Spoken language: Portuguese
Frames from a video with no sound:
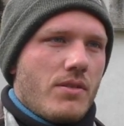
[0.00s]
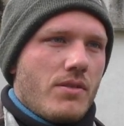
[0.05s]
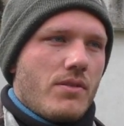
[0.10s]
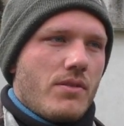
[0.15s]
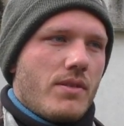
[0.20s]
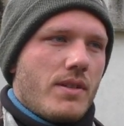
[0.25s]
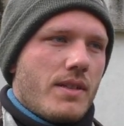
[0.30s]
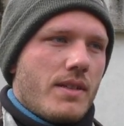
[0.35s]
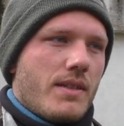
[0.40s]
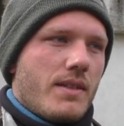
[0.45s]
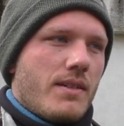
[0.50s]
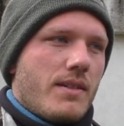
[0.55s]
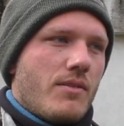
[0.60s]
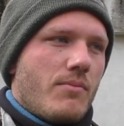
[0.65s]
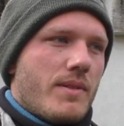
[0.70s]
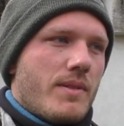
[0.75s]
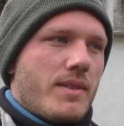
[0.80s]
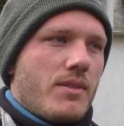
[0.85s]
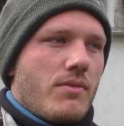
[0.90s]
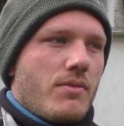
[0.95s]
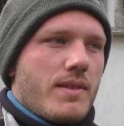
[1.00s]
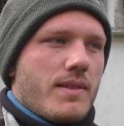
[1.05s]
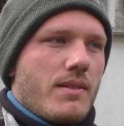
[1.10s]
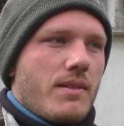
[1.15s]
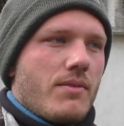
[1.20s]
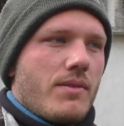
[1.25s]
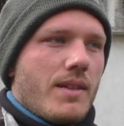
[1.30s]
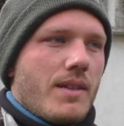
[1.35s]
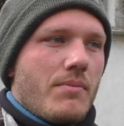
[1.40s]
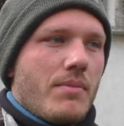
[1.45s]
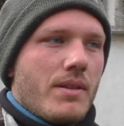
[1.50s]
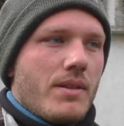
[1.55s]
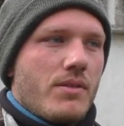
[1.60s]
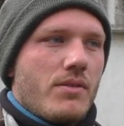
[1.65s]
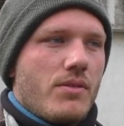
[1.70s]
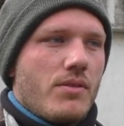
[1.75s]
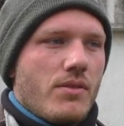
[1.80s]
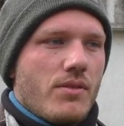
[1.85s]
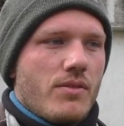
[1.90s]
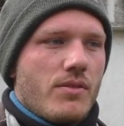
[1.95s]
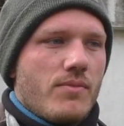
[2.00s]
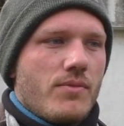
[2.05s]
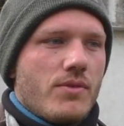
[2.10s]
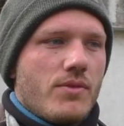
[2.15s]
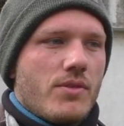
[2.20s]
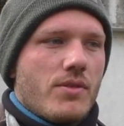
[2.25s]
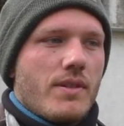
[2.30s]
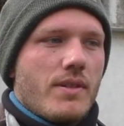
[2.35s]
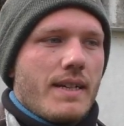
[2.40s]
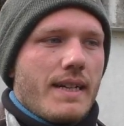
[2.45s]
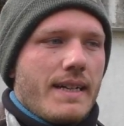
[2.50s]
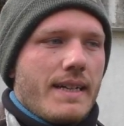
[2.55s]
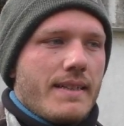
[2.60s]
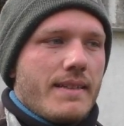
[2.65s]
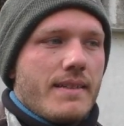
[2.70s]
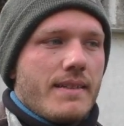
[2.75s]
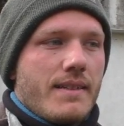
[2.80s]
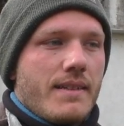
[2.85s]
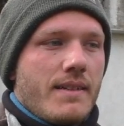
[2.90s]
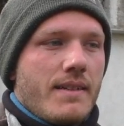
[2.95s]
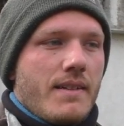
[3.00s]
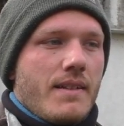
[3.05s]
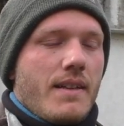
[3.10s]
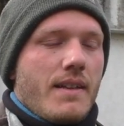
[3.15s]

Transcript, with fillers: com eh, uma situação de abandono muito grande